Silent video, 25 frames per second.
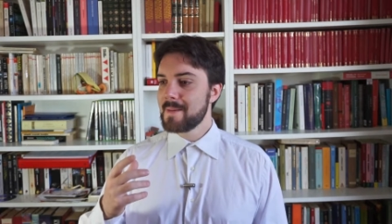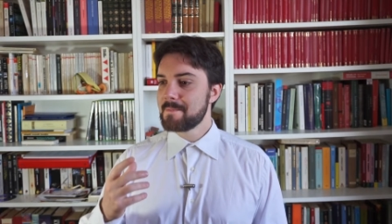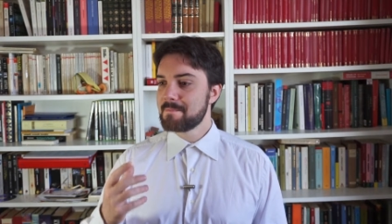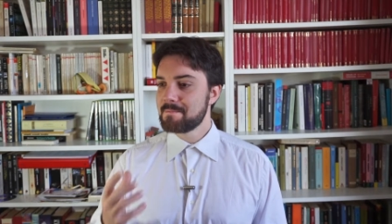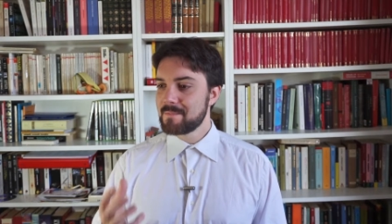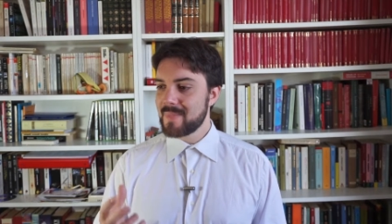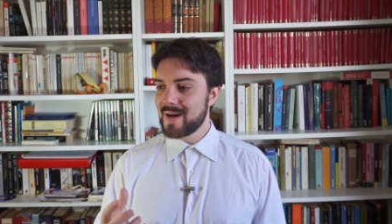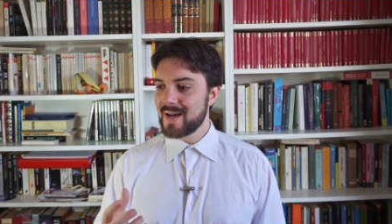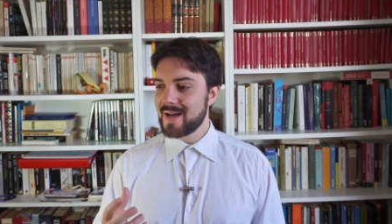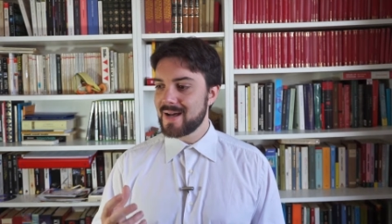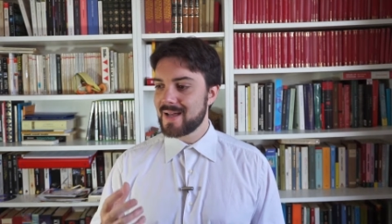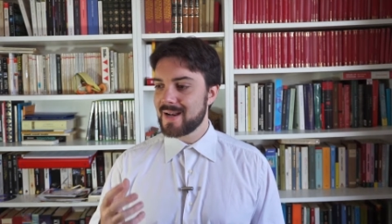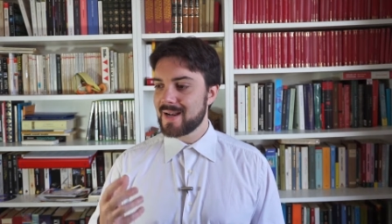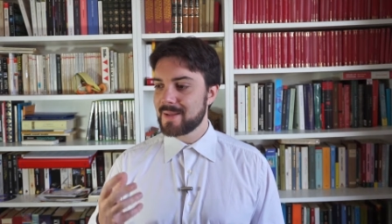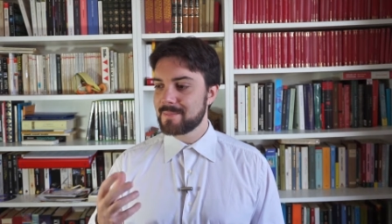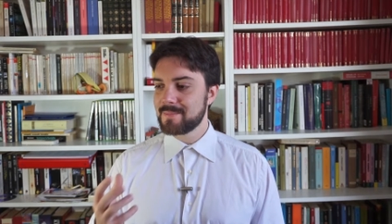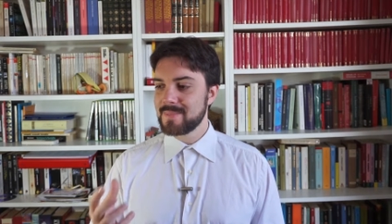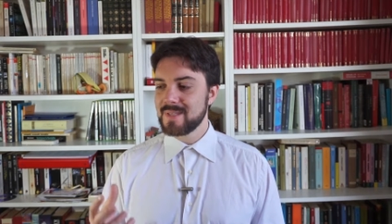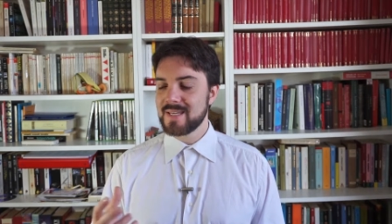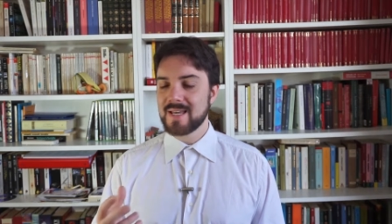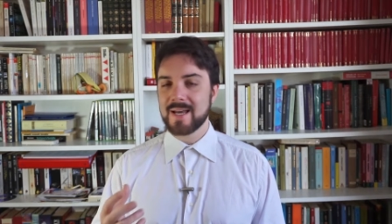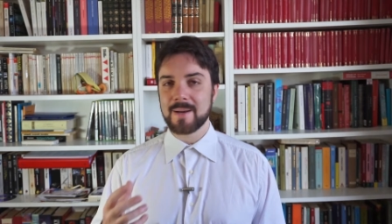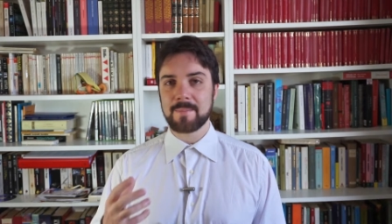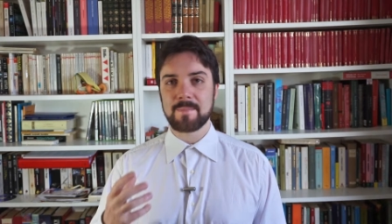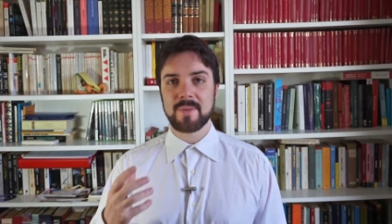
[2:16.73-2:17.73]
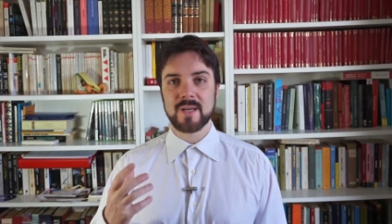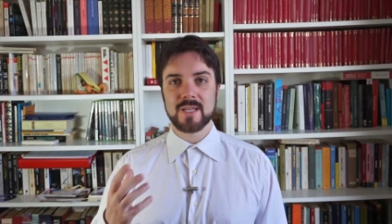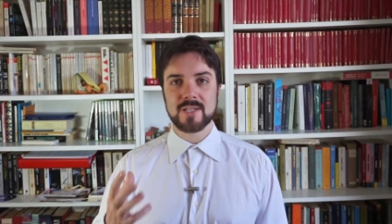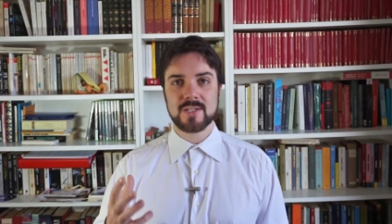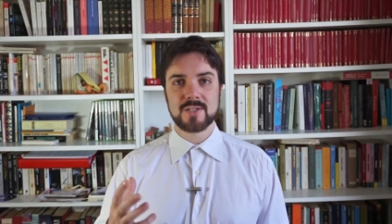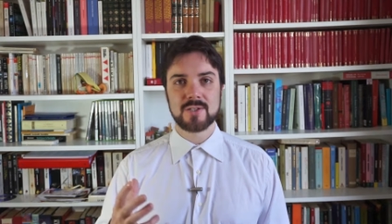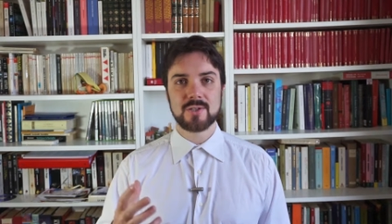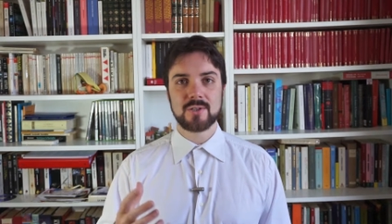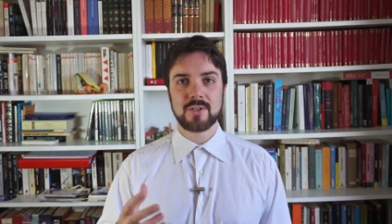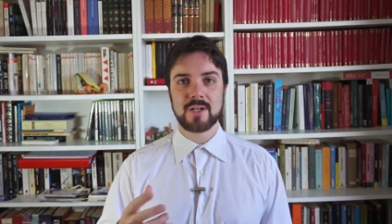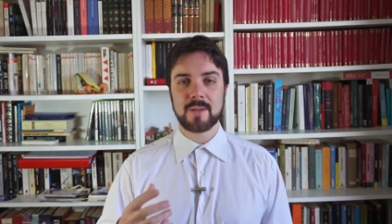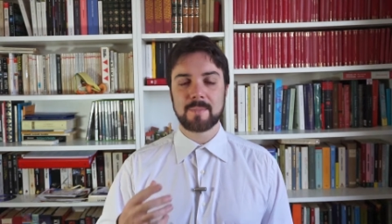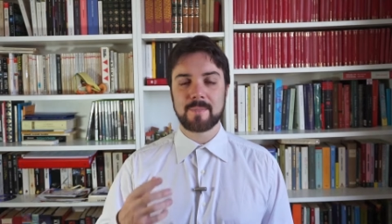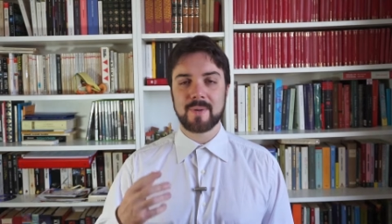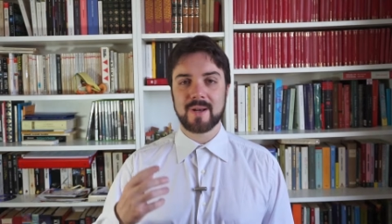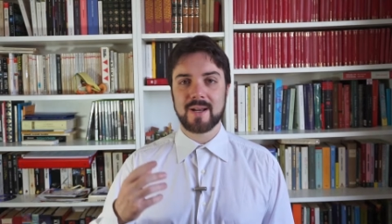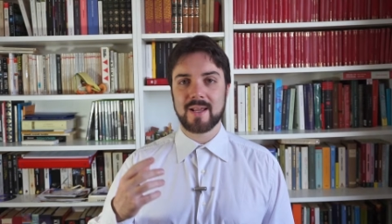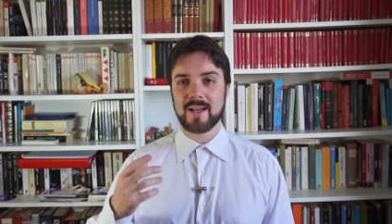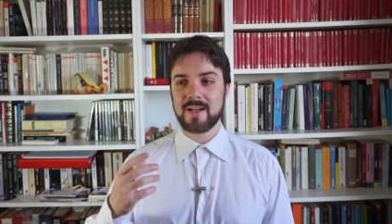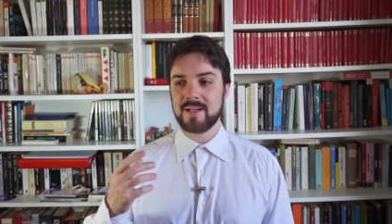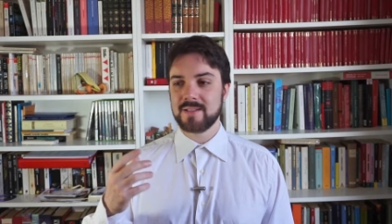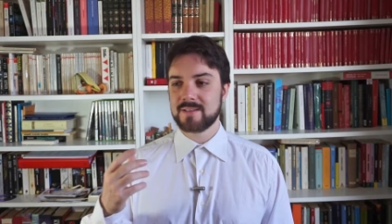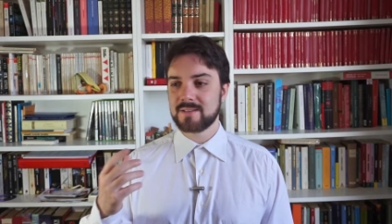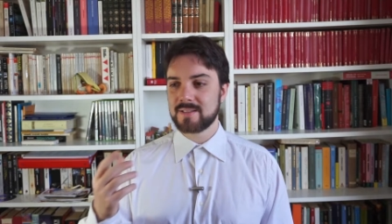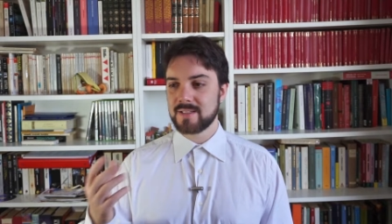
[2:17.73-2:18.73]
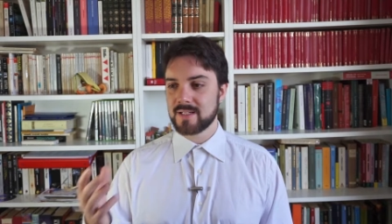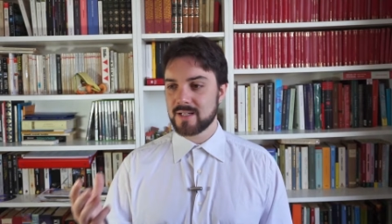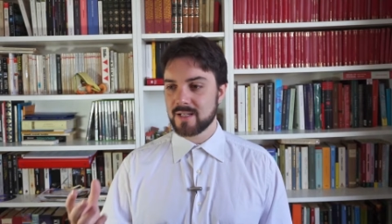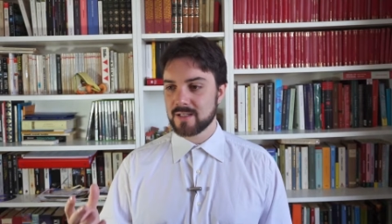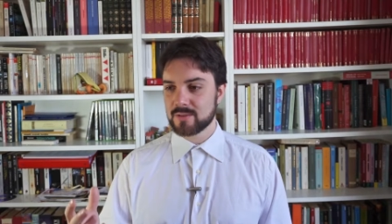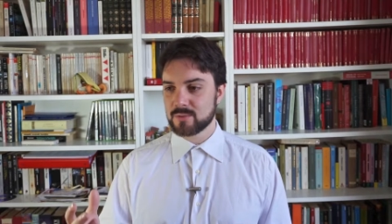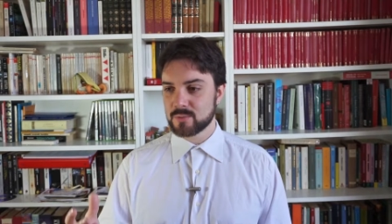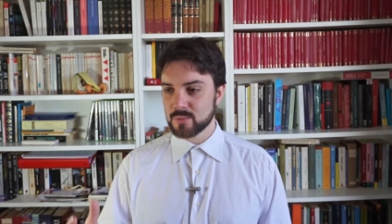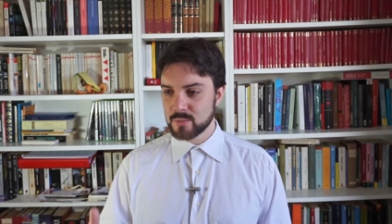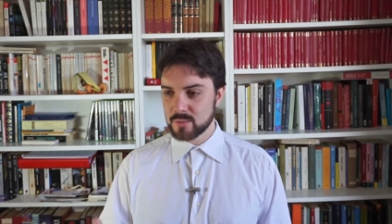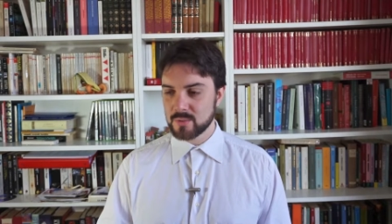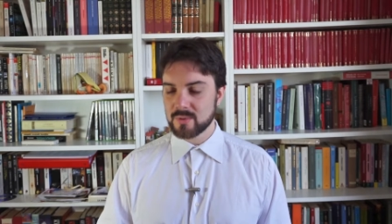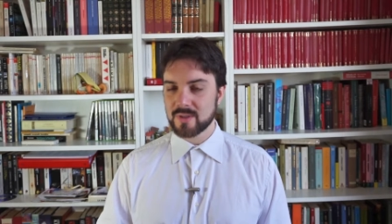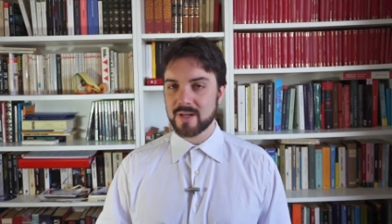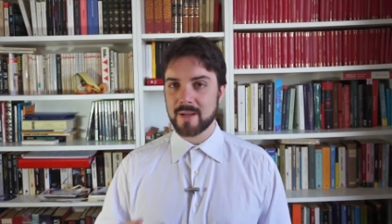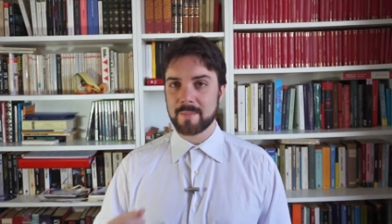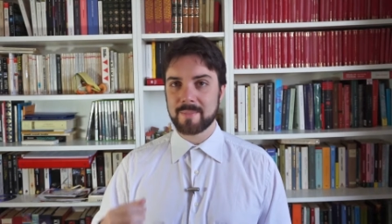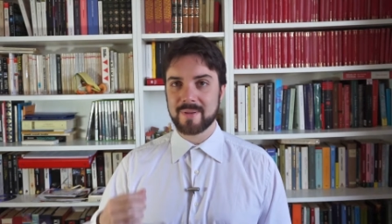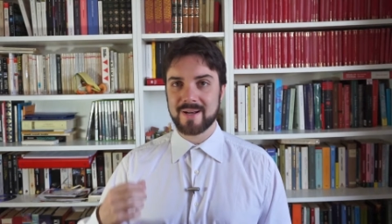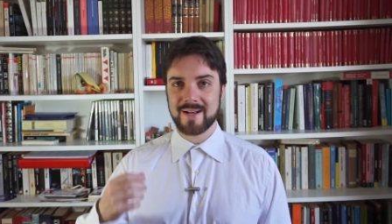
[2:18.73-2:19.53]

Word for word: ma la mia passione per la letteratura,